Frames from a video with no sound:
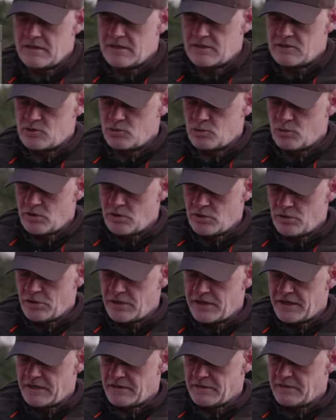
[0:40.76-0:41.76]

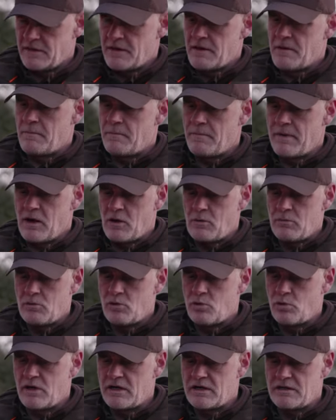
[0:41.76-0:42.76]
dazugehörigen
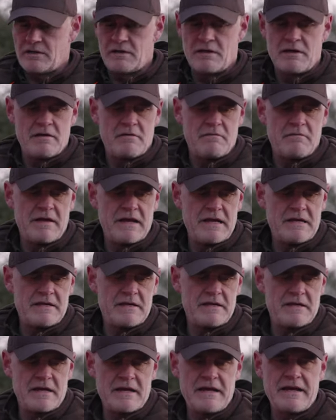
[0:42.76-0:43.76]
Baumgurten, welche
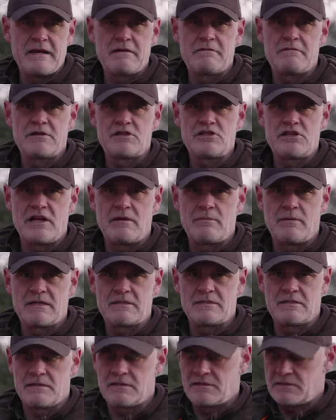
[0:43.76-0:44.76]
in der Länge verstellbar
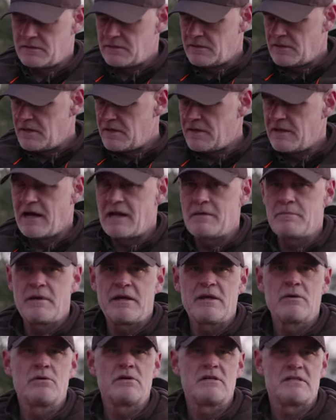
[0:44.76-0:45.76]
sind. Die
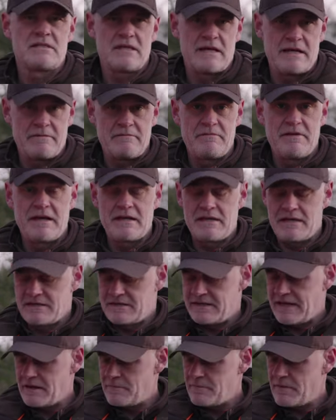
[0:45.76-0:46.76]
Anbringung ist wirklich
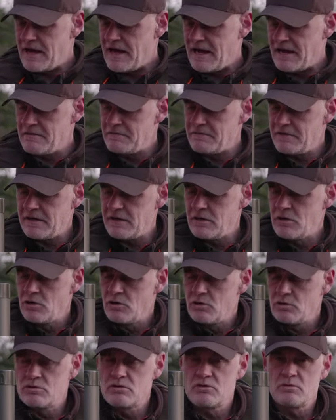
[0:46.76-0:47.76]
denkbar einfach
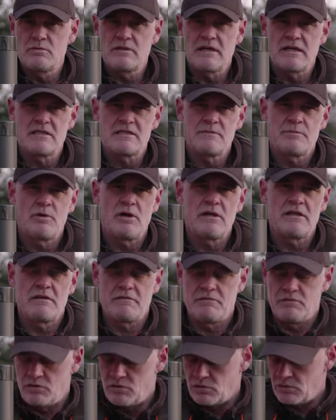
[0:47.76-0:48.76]
und zum Transport
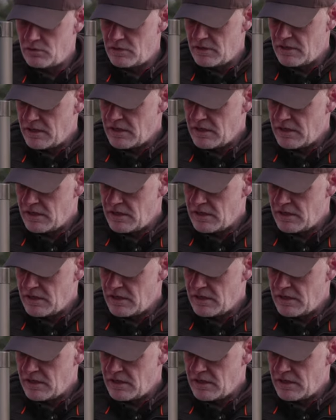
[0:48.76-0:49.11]
der Fütterung